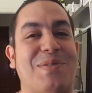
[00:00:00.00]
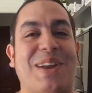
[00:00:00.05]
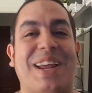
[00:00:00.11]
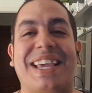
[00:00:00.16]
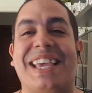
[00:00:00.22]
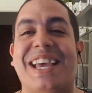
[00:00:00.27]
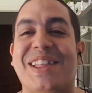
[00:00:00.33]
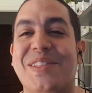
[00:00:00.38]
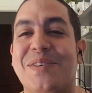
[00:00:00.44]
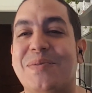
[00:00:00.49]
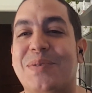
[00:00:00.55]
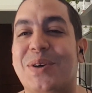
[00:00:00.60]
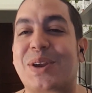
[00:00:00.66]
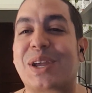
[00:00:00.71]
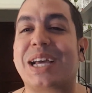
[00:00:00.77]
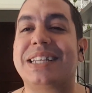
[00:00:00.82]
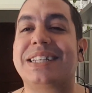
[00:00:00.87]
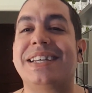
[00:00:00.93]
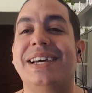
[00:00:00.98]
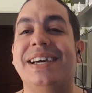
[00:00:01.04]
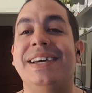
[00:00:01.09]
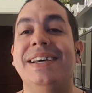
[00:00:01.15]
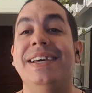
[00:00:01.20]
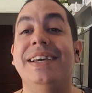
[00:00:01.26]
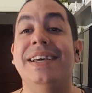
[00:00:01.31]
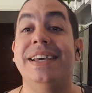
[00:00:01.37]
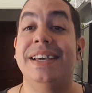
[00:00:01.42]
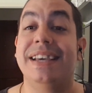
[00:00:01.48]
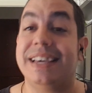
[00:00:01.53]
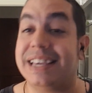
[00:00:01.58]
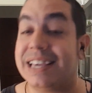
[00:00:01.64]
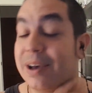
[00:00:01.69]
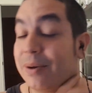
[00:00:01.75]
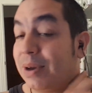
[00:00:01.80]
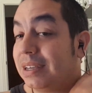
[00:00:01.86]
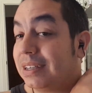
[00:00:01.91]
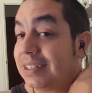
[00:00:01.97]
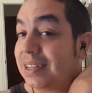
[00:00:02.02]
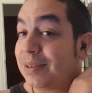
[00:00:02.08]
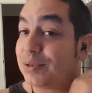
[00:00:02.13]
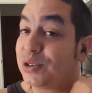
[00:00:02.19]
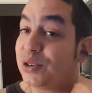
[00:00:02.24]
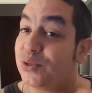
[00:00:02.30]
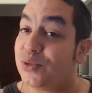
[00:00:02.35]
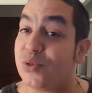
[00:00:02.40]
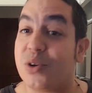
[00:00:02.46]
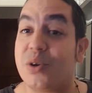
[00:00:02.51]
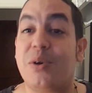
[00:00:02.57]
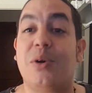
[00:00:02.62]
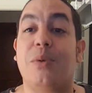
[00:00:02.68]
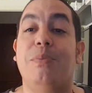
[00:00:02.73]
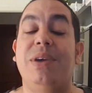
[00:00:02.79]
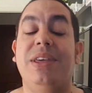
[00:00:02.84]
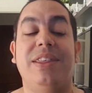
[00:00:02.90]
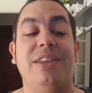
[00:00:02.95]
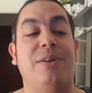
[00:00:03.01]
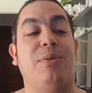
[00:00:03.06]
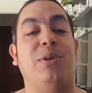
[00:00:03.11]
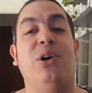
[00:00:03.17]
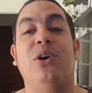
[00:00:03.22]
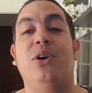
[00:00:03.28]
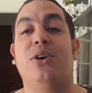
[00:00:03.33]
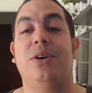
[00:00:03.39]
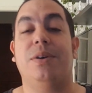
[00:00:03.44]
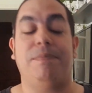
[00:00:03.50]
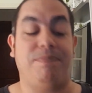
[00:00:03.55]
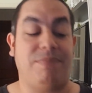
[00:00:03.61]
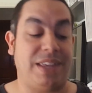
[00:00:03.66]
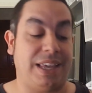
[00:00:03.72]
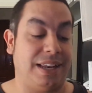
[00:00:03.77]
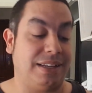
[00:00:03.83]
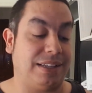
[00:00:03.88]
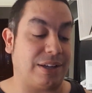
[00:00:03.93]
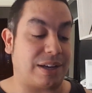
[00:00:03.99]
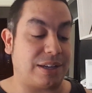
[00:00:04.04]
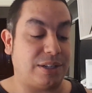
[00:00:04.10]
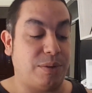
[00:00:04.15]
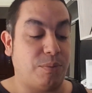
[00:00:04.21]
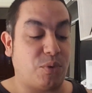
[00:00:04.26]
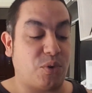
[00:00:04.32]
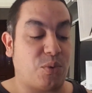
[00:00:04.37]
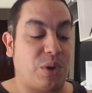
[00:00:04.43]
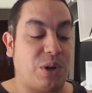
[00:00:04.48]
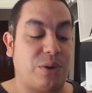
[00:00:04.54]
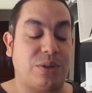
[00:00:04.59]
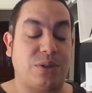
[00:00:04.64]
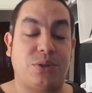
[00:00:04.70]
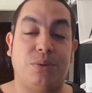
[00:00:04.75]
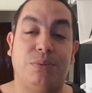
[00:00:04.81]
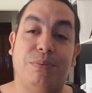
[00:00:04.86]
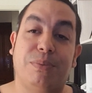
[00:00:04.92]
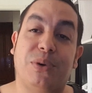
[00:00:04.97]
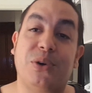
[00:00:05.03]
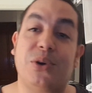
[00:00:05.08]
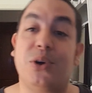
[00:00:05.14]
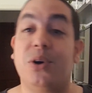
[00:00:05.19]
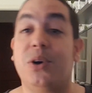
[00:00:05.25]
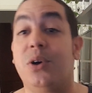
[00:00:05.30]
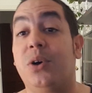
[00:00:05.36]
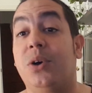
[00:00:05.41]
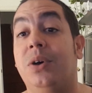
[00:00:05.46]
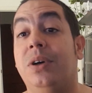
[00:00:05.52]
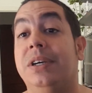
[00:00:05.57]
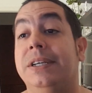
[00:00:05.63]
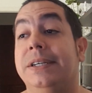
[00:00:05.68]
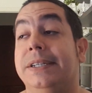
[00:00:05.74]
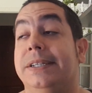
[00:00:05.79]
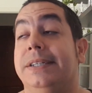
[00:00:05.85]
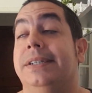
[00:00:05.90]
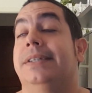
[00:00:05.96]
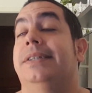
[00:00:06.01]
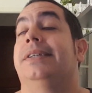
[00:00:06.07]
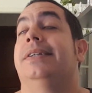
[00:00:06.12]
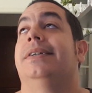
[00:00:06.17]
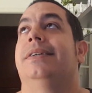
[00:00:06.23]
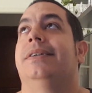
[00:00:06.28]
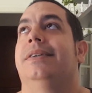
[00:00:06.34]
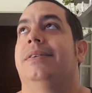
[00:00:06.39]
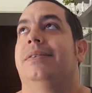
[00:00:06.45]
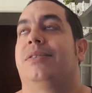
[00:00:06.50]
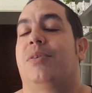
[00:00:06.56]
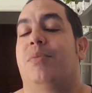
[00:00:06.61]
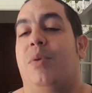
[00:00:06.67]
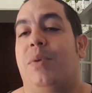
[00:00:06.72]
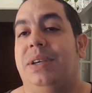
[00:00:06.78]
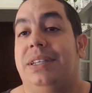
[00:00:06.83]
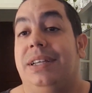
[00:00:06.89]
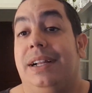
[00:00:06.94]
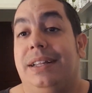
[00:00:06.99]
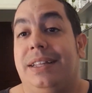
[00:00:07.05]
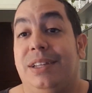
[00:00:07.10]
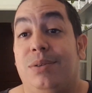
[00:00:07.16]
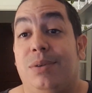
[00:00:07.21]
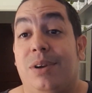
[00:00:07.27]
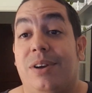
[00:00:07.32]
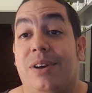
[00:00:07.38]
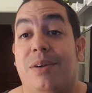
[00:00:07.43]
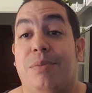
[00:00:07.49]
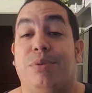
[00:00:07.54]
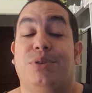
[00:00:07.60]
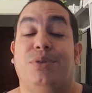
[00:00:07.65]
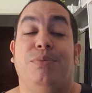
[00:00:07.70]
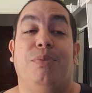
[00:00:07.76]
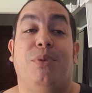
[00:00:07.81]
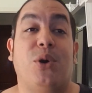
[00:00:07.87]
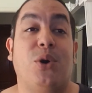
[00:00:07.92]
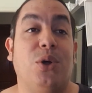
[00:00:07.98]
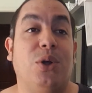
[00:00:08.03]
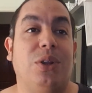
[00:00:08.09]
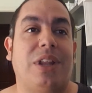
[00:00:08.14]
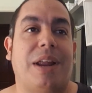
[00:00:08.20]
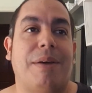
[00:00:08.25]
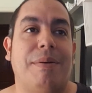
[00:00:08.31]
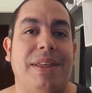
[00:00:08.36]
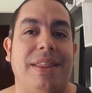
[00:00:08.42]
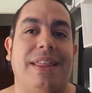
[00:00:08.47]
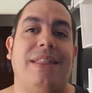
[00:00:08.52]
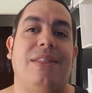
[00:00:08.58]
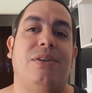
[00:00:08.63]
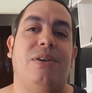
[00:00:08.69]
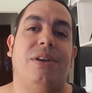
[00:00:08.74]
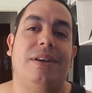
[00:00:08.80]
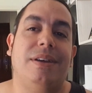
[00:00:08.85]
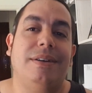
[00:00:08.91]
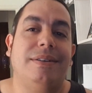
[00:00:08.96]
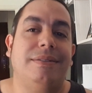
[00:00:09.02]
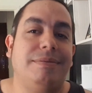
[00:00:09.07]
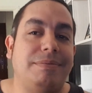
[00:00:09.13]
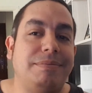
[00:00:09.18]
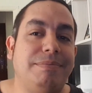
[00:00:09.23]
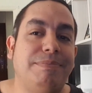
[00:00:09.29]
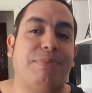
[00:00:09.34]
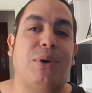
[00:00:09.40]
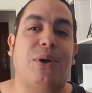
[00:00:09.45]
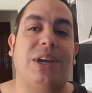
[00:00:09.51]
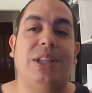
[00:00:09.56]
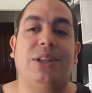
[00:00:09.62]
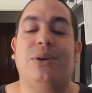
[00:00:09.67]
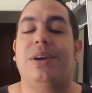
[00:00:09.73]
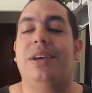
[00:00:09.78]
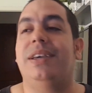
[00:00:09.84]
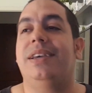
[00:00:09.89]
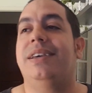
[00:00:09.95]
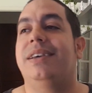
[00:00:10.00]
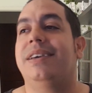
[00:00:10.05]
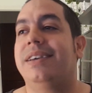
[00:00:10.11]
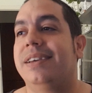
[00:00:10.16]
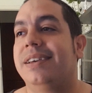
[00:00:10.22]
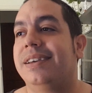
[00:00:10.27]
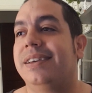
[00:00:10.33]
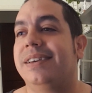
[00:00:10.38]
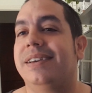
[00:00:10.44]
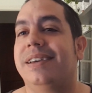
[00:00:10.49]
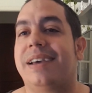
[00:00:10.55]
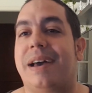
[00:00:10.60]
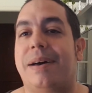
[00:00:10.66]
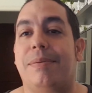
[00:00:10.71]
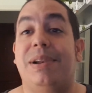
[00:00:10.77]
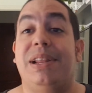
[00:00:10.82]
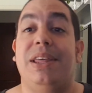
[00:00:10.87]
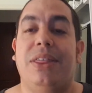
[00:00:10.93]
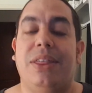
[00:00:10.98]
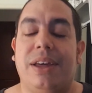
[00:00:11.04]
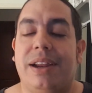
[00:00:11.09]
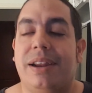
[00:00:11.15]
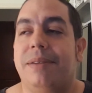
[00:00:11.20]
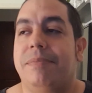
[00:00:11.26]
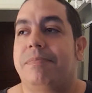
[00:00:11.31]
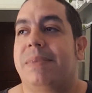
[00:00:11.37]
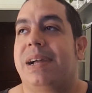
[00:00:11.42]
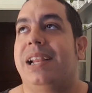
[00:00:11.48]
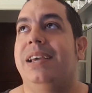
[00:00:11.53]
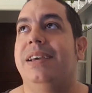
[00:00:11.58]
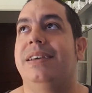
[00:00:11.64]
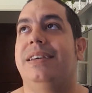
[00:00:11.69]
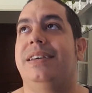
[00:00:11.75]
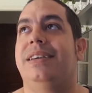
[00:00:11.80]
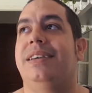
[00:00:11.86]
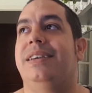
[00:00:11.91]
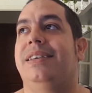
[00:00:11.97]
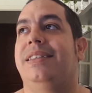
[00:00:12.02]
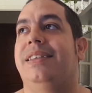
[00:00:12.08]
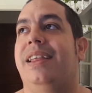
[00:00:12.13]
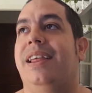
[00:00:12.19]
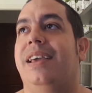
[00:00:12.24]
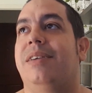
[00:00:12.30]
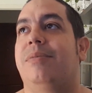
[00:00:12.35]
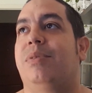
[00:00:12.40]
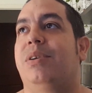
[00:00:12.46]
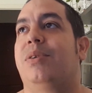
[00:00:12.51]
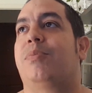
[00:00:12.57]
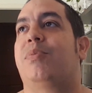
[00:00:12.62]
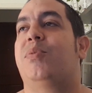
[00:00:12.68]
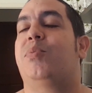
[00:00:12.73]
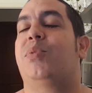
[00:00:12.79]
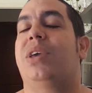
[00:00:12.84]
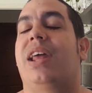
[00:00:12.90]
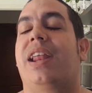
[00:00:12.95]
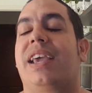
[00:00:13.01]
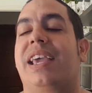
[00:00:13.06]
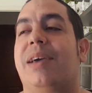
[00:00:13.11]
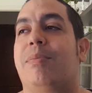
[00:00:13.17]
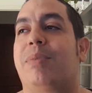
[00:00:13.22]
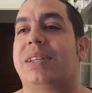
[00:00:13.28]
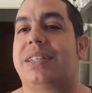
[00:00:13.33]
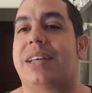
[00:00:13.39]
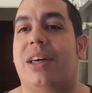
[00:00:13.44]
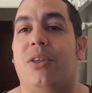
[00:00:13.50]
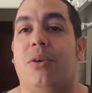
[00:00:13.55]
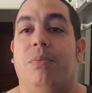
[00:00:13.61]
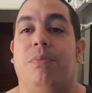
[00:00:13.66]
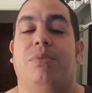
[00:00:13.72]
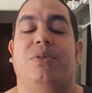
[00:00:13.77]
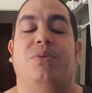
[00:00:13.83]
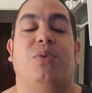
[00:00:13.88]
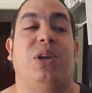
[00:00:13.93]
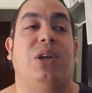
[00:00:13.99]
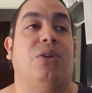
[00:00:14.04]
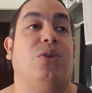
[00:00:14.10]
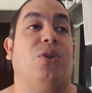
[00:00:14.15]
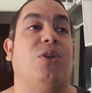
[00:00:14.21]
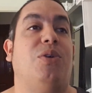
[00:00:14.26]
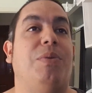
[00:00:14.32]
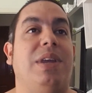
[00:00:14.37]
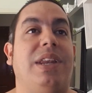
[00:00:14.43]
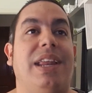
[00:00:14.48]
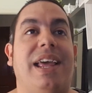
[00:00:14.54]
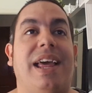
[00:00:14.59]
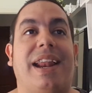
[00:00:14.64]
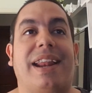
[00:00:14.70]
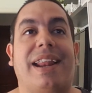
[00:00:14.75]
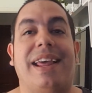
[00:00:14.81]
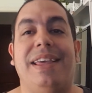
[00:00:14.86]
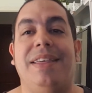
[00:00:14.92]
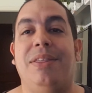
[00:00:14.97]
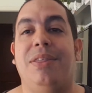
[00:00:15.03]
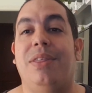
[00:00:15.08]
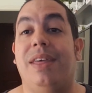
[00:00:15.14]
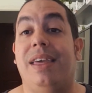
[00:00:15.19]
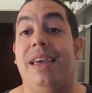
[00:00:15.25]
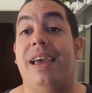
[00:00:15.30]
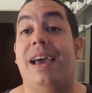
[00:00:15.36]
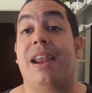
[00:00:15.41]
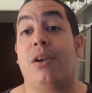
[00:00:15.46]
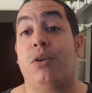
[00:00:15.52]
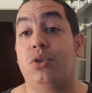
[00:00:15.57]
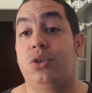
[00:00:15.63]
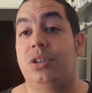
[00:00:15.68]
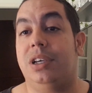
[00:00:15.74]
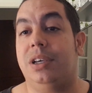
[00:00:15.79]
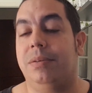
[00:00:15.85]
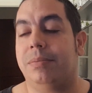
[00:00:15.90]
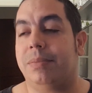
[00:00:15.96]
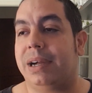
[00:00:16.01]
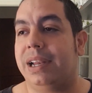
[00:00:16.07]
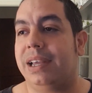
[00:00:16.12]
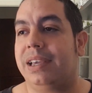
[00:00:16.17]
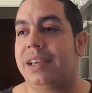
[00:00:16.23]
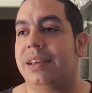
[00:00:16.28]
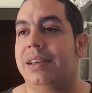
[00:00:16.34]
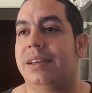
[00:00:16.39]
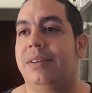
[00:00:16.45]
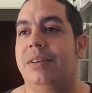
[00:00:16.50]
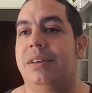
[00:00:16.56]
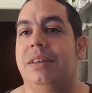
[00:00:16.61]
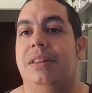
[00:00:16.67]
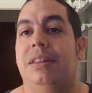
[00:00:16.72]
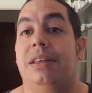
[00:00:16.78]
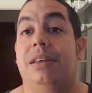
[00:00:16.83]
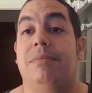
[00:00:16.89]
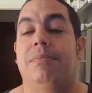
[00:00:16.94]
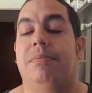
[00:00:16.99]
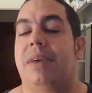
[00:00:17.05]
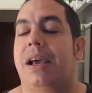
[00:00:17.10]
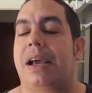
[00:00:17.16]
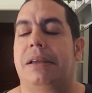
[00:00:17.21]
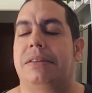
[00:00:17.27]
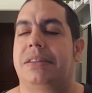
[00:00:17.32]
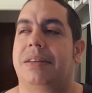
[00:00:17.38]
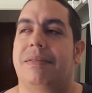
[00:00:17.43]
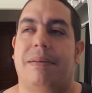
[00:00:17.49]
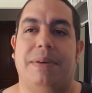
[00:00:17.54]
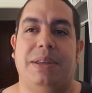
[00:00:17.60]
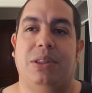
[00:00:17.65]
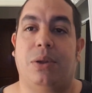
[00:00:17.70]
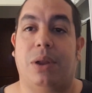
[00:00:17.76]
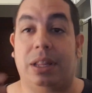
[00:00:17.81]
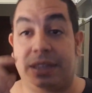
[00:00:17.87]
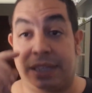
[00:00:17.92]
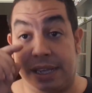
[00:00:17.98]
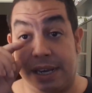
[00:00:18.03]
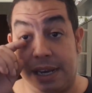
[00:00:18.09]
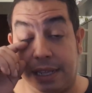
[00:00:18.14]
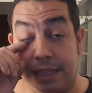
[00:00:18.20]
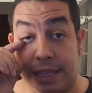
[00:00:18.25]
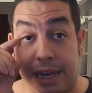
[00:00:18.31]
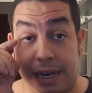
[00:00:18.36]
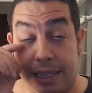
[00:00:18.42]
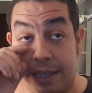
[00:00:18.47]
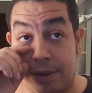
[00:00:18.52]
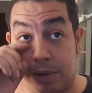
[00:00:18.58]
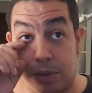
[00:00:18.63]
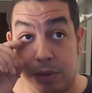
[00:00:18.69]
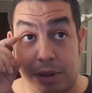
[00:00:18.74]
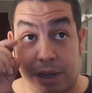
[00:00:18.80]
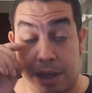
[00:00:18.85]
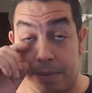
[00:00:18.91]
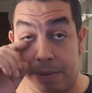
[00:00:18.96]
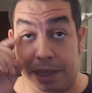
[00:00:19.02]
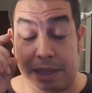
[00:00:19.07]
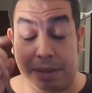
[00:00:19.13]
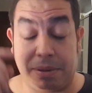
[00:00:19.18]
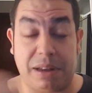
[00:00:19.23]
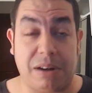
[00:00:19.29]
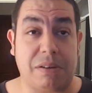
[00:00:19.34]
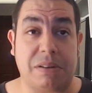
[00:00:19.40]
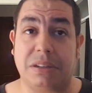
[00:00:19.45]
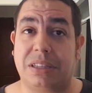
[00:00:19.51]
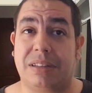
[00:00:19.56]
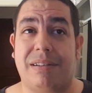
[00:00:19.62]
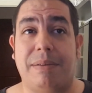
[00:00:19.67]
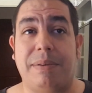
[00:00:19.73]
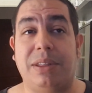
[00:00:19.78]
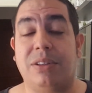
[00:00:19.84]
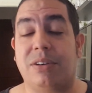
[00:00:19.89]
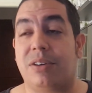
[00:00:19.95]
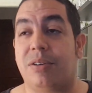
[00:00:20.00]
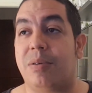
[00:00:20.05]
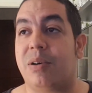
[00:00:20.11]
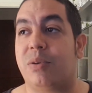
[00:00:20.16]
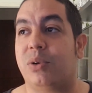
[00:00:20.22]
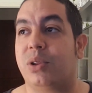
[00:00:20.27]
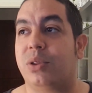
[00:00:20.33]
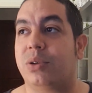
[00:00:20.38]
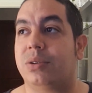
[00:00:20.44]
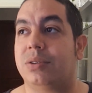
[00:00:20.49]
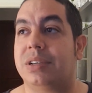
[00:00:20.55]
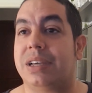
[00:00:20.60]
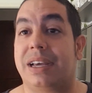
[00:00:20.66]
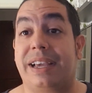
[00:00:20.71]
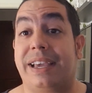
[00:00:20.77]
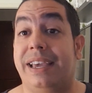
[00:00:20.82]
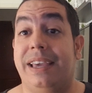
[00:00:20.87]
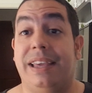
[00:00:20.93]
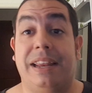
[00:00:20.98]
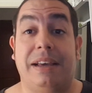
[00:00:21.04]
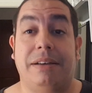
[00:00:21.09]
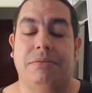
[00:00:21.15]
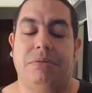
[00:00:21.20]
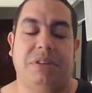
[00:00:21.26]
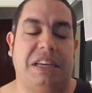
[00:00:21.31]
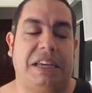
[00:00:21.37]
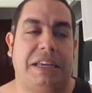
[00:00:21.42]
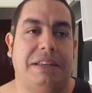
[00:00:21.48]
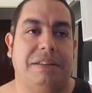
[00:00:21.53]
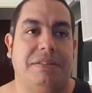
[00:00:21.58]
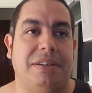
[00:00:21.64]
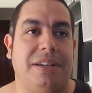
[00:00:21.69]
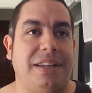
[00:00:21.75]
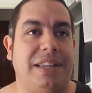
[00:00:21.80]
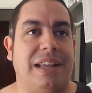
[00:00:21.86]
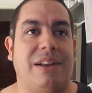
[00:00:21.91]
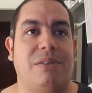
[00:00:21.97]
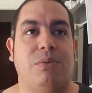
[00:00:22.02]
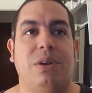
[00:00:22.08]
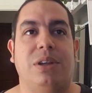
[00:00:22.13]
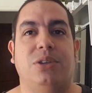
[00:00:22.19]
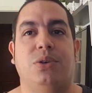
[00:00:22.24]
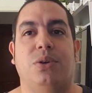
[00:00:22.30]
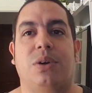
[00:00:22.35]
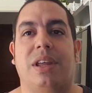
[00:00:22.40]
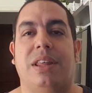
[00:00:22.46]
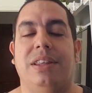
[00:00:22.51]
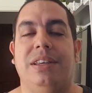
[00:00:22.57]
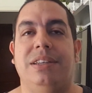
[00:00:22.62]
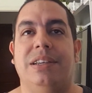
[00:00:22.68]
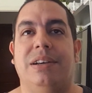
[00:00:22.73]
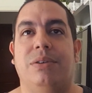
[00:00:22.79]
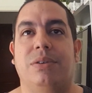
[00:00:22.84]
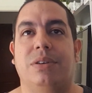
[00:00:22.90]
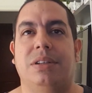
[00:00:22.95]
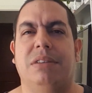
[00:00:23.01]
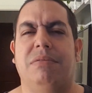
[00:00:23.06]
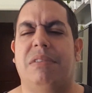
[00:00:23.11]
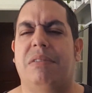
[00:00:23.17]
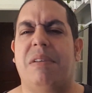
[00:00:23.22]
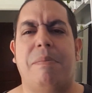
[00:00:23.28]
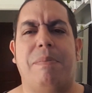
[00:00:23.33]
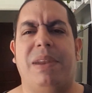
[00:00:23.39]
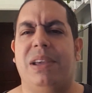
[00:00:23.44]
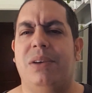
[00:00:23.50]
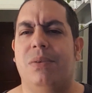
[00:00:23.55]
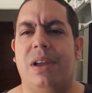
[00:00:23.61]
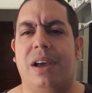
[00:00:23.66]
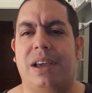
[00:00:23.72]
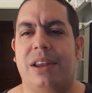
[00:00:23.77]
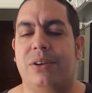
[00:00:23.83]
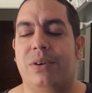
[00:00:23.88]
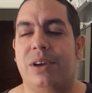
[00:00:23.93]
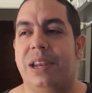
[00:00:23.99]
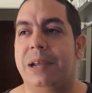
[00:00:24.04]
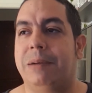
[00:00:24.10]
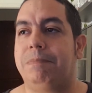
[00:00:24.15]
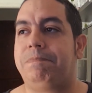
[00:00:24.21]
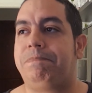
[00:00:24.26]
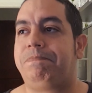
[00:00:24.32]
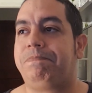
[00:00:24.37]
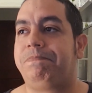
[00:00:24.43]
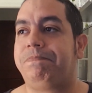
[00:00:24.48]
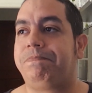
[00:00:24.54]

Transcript: yo por aquí ando por casa y ya veis, estamos en un nuevo videoblog y en esta ocasión, pues bueno, es un poco, como veis en el título, ¿no? Pues un poco otra vez dándole un poquito ahí a Blizzard, ¿vale? Y diréis, bueno, Pepe, ¿y ahora qué ha pasado? Pues bueno, todo viene a raíz de anoche, ¿vale? Que estaba viendo la tele y tal y ya cuando acabé de ver lo que estaba viendo, que no me acuerdo ya qué era, o sea, sería alguna chorradilla o lo que sea, una película creo que era